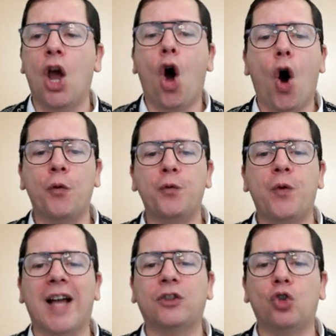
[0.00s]
ho
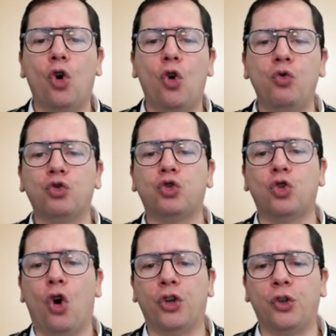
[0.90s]
fatto un
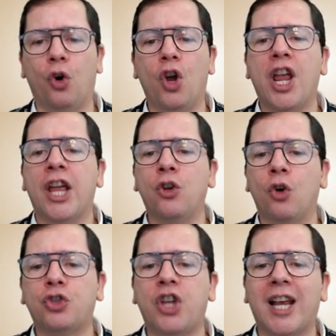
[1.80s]
sogno e
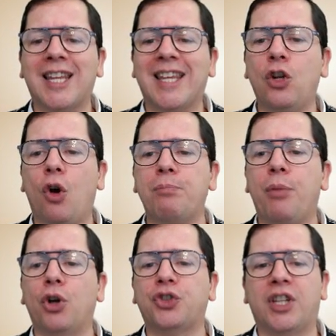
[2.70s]
non c'è chi lo
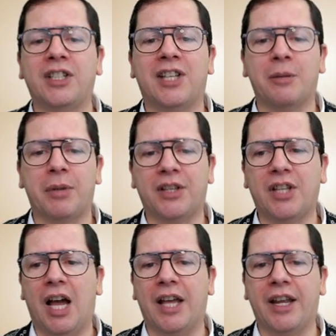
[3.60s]
possa
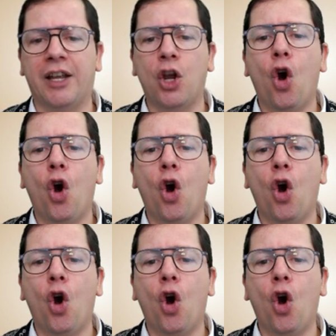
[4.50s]
interpretare.